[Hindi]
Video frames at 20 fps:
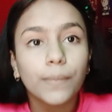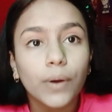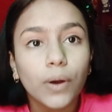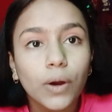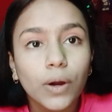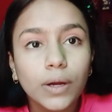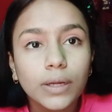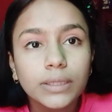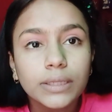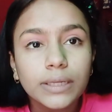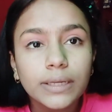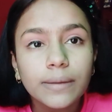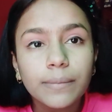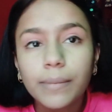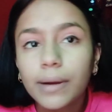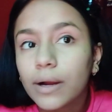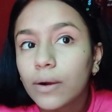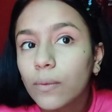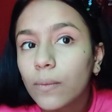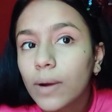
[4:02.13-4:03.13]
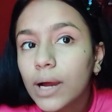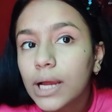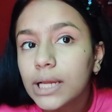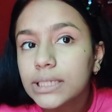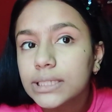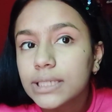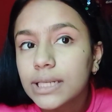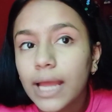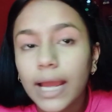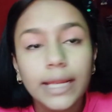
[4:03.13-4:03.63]
बहुत ही
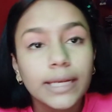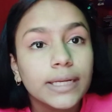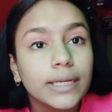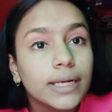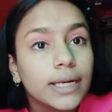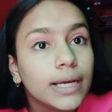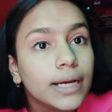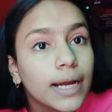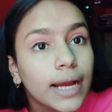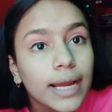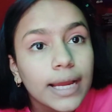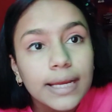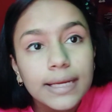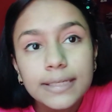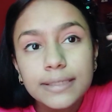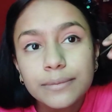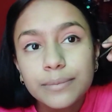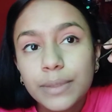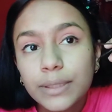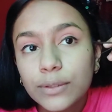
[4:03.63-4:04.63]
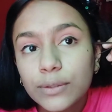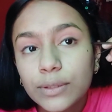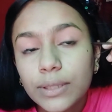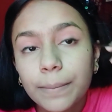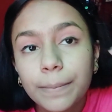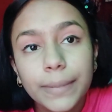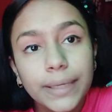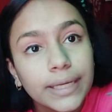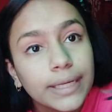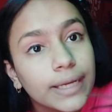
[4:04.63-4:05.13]
बकवास लाइनर लगा है इसमें तो
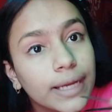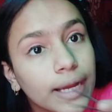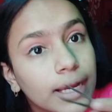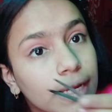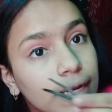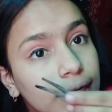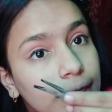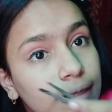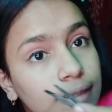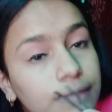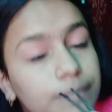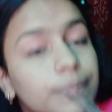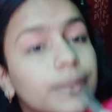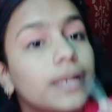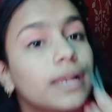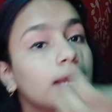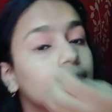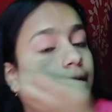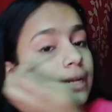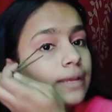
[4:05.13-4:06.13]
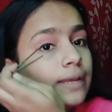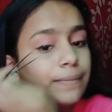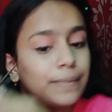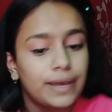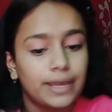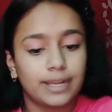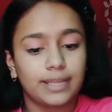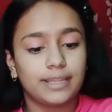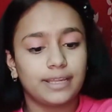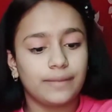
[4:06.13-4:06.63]
तब भी ठीक है इसमें लग नहीं
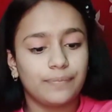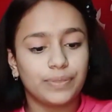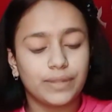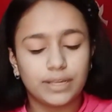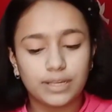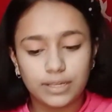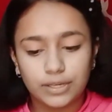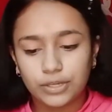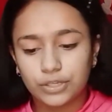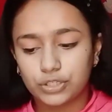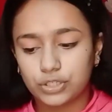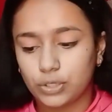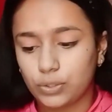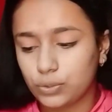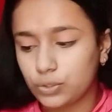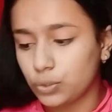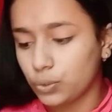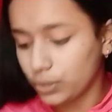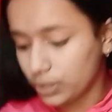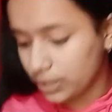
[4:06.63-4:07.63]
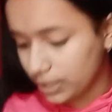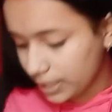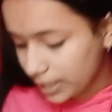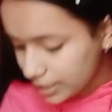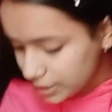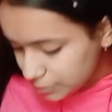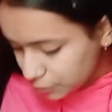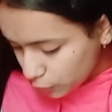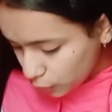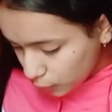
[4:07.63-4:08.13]
पा रहा था चलो छोड़ते हैं
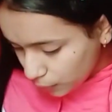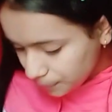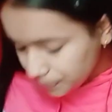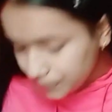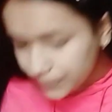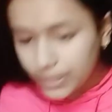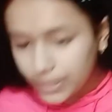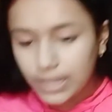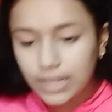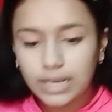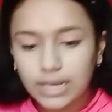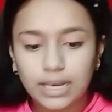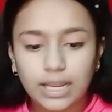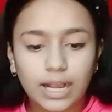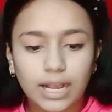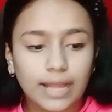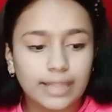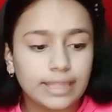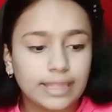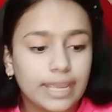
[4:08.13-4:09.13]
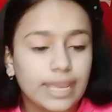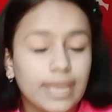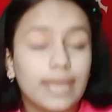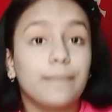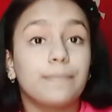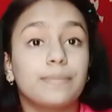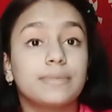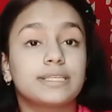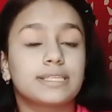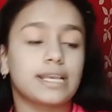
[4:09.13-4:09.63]
इसको लगाते हैं
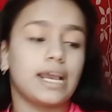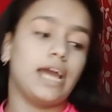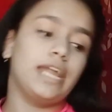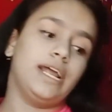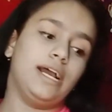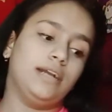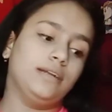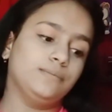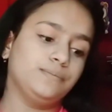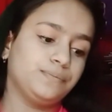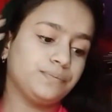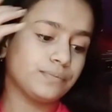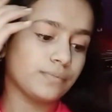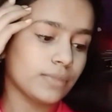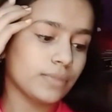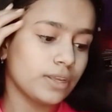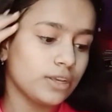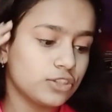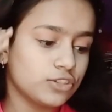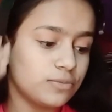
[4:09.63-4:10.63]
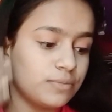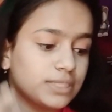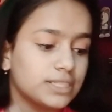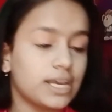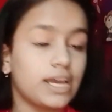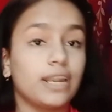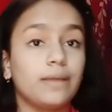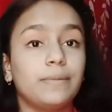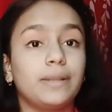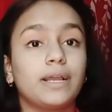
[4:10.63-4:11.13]
मस्कारा तो
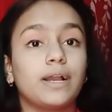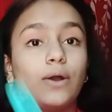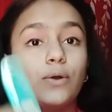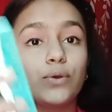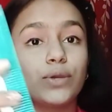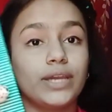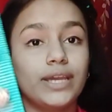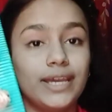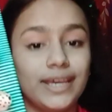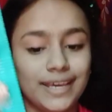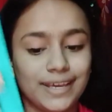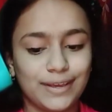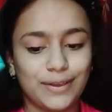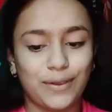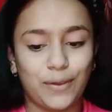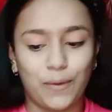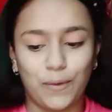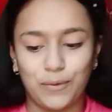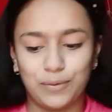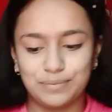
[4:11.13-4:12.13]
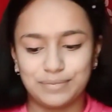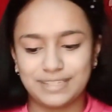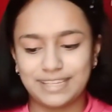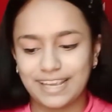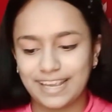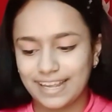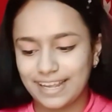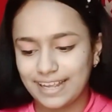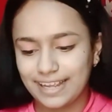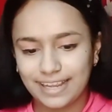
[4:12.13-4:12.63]
मस्कारा मैं लगाऊंगी कौन
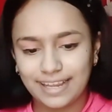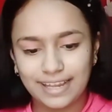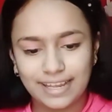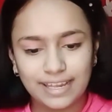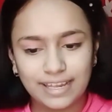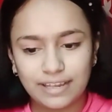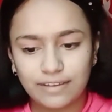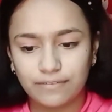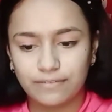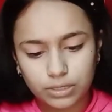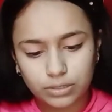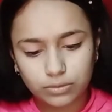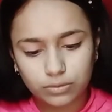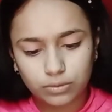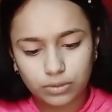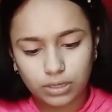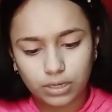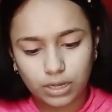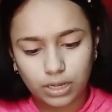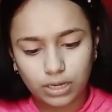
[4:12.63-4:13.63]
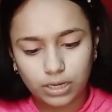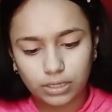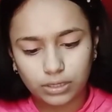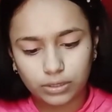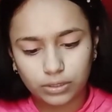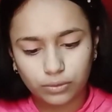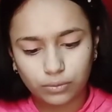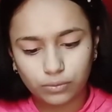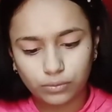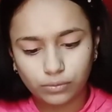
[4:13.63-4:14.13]
से इसको लगा
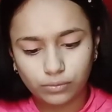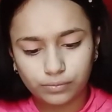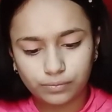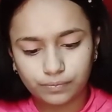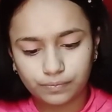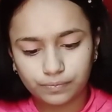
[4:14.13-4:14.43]
लेती हूँ